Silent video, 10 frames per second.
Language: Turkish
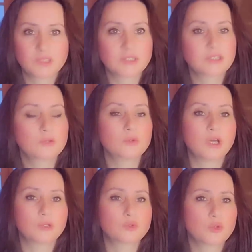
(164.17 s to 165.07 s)
yazık
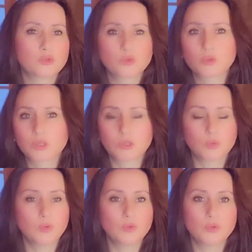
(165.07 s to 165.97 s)
günah çocuklar
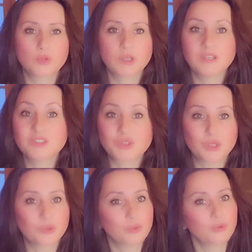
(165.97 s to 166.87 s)
ölüyor,
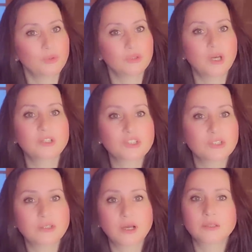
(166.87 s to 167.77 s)
gençler ölüyor,
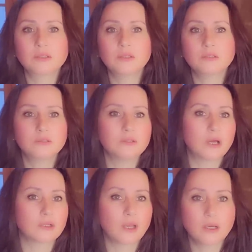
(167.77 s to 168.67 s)
yaşlılar,
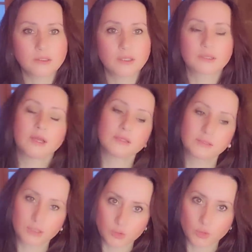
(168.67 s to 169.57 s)
kadınlar,
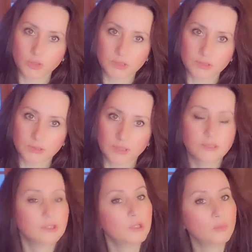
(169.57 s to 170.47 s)
erkekler daha çok
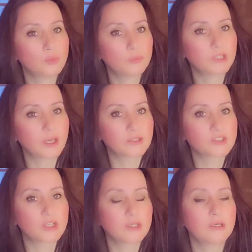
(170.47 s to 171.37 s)
kadınlar. Bu bir
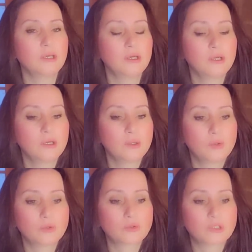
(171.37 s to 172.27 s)
gerçek.
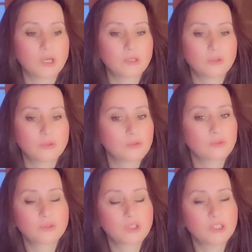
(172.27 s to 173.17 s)
O yüzden
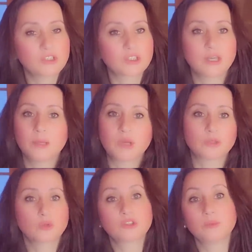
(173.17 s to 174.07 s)
keşke
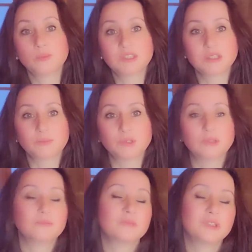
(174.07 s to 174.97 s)
hemen totemimizi
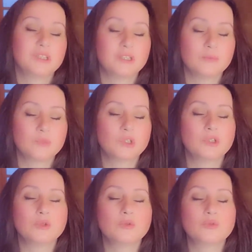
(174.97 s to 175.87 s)
yapalım. Diyelim
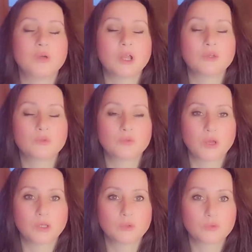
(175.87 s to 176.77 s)
ki lütfen
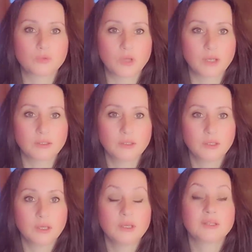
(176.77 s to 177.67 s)
lütfen lütfen
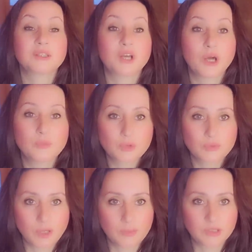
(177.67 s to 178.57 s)
kabus
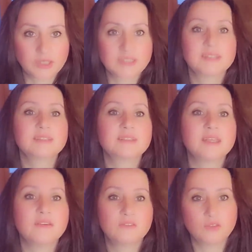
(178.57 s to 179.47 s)
fabrikası
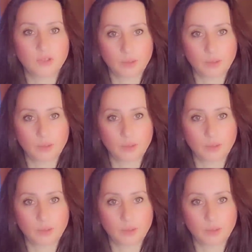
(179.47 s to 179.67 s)
sevgi